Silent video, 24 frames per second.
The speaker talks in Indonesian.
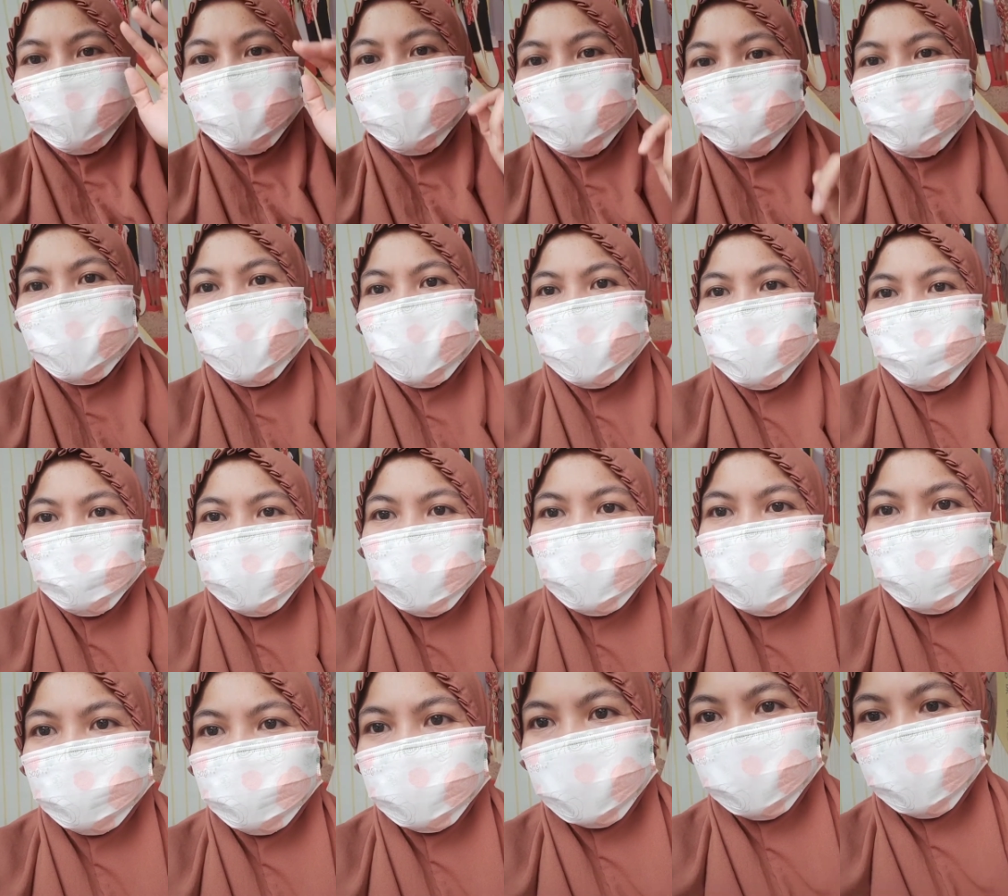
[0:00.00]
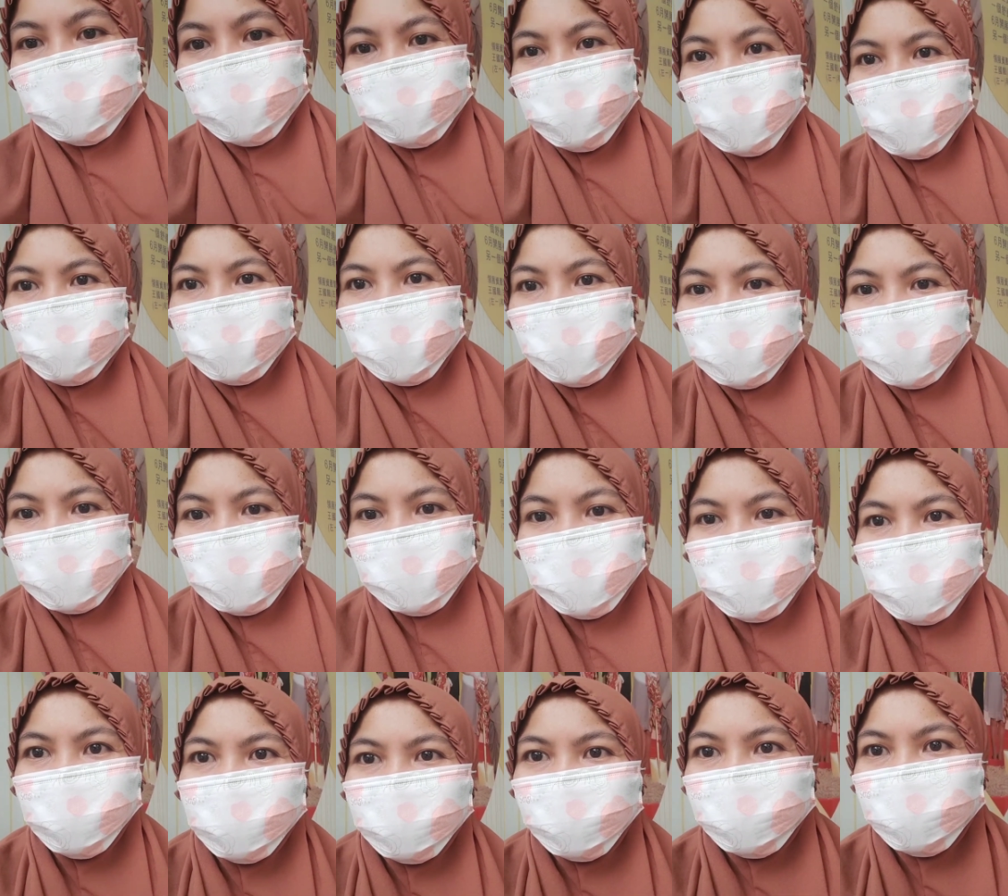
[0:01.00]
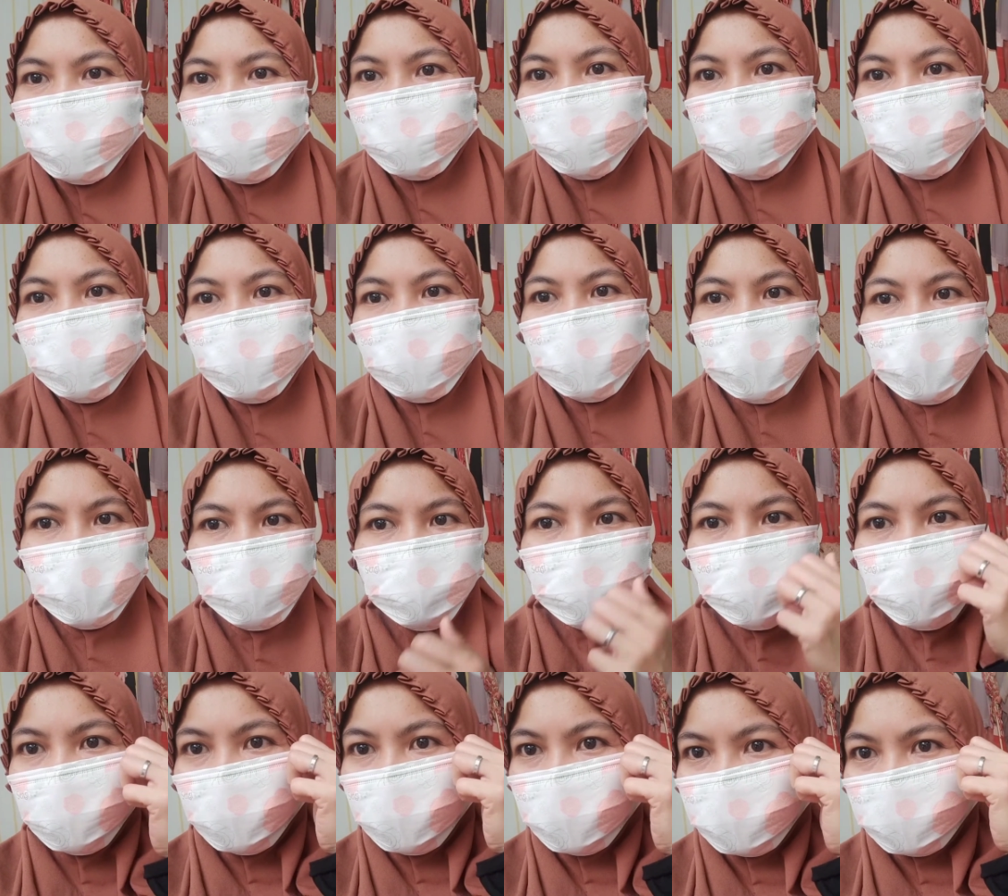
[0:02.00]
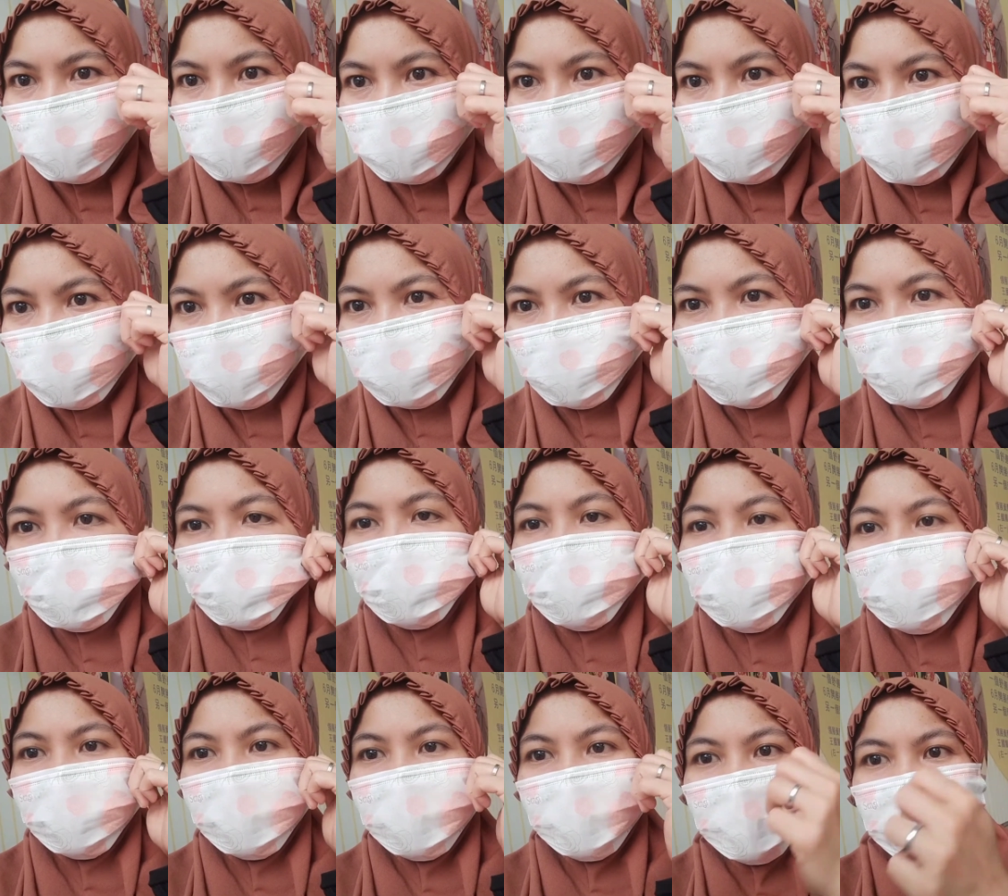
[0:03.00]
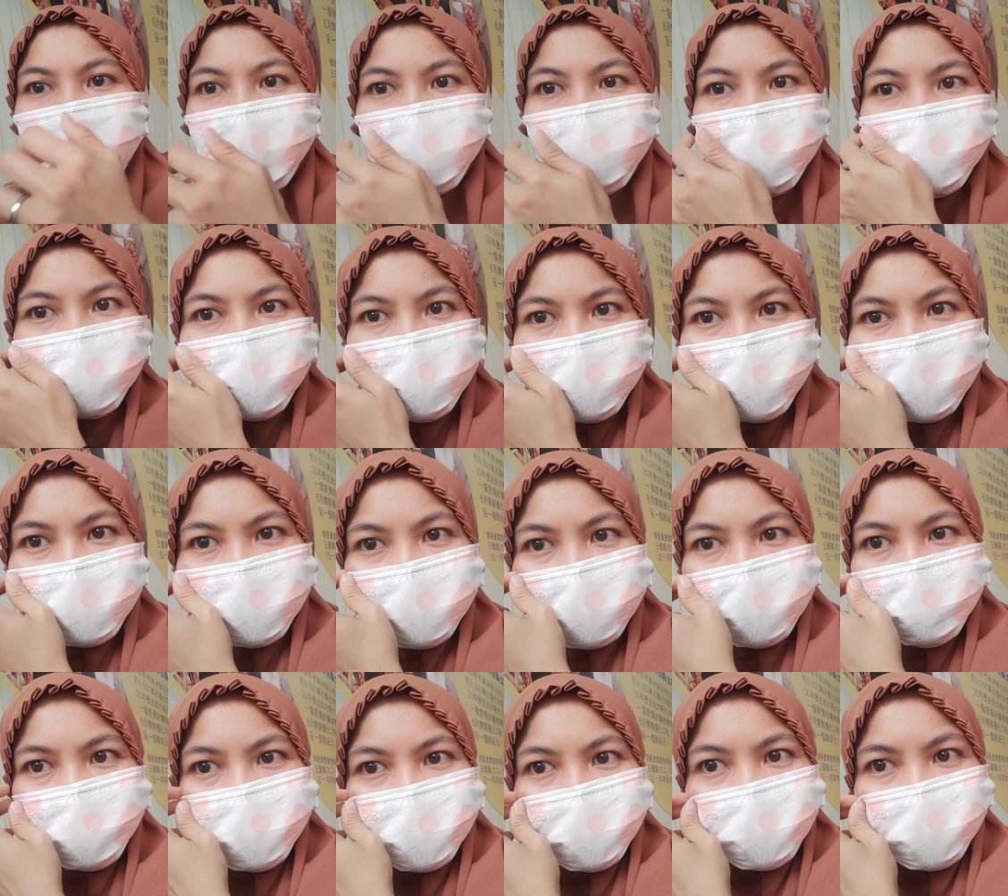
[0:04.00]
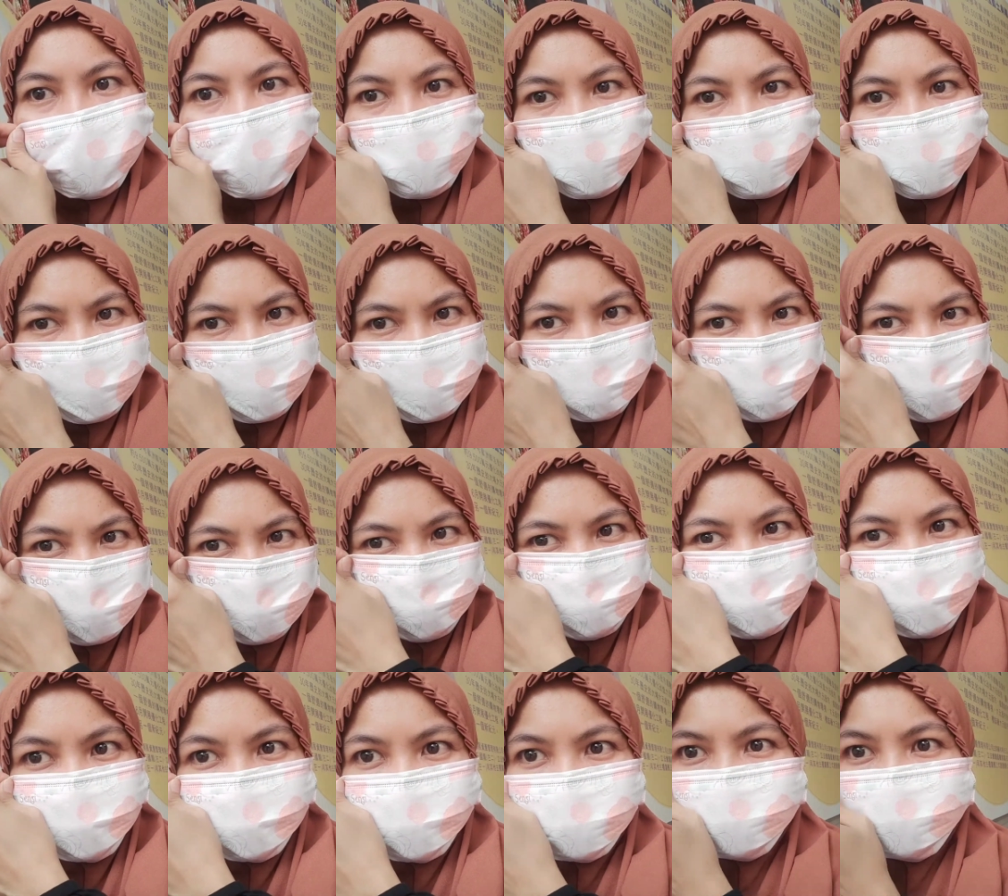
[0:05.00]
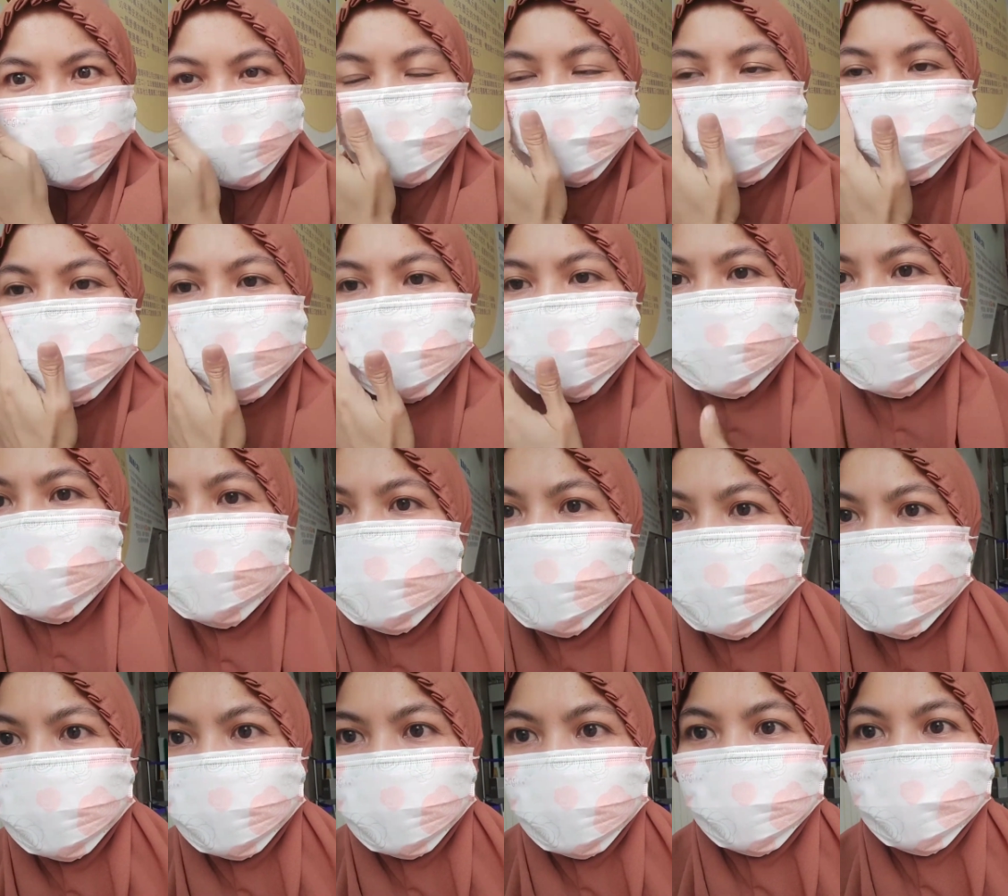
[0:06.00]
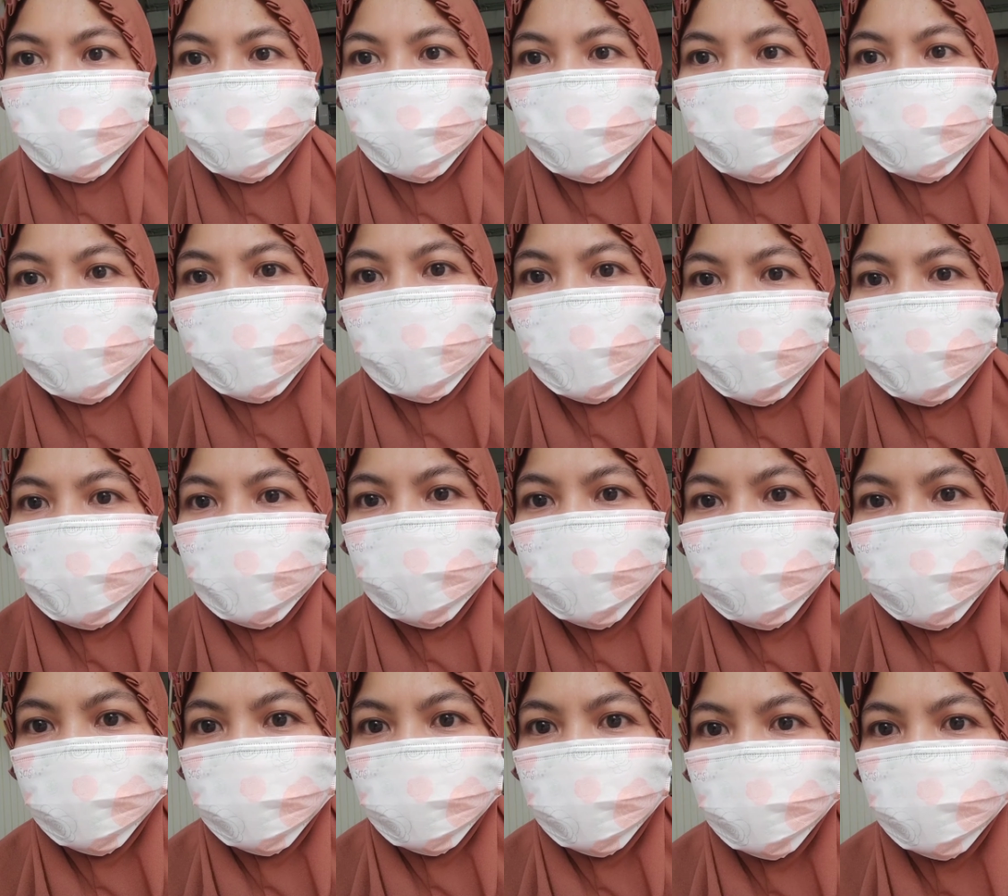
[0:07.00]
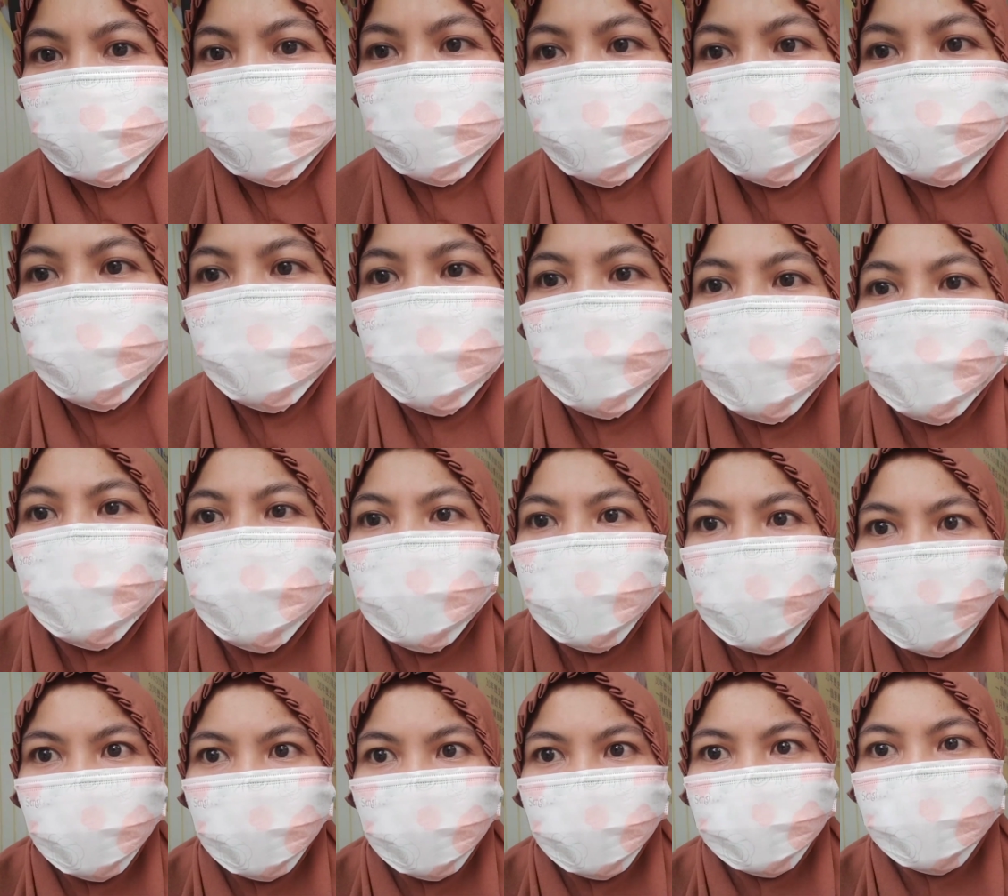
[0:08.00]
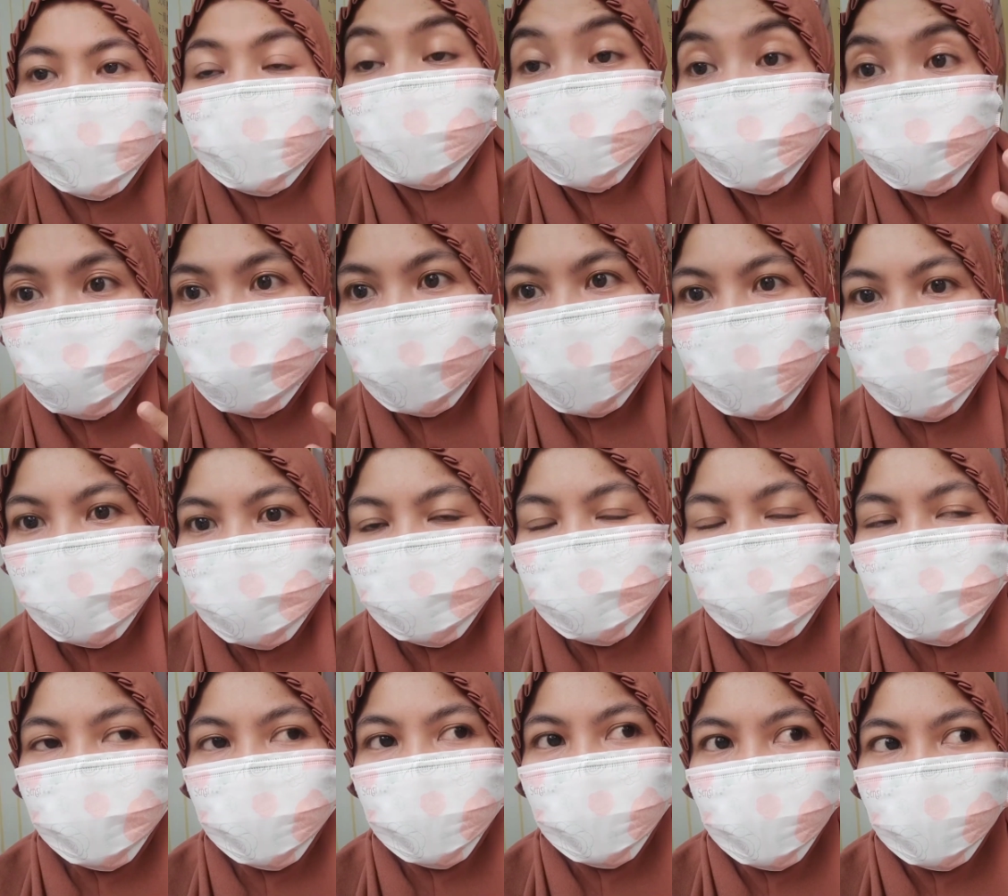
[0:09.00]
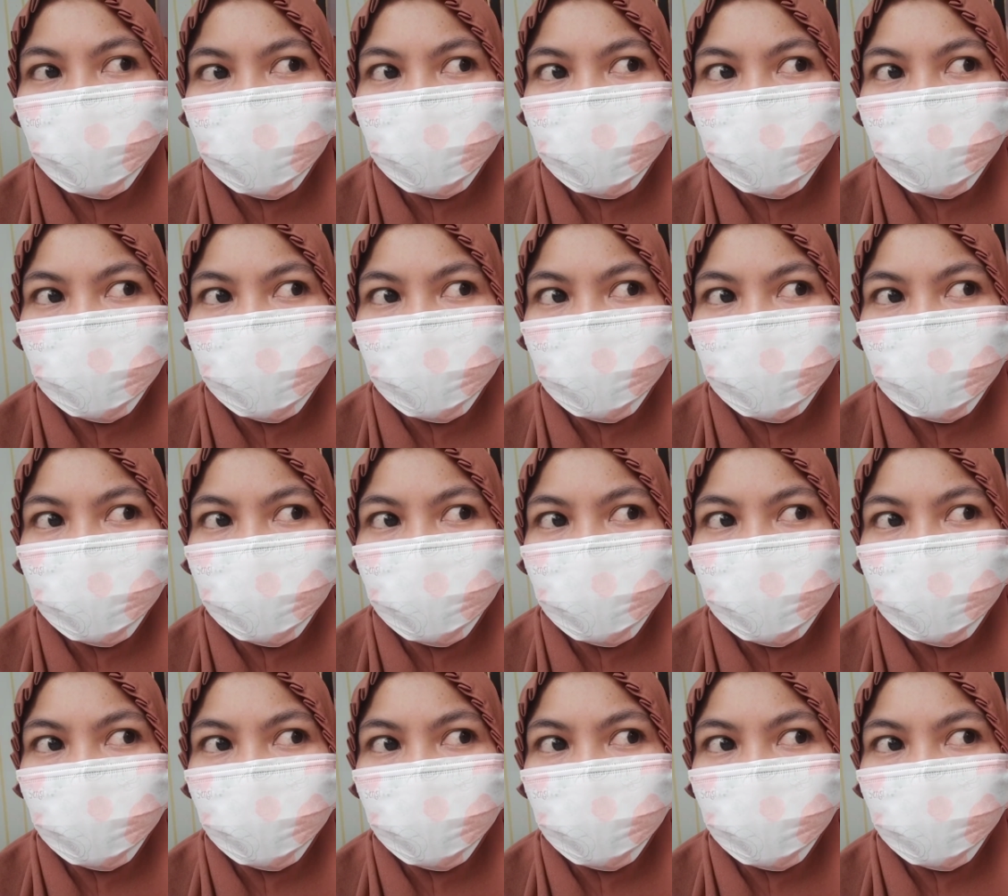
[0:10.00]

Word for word: Assalamualaikum warahmatullahi wabarakatuh Welcome back Setelah lama nggak upload video Kali ini aku mau e, Tes swab e,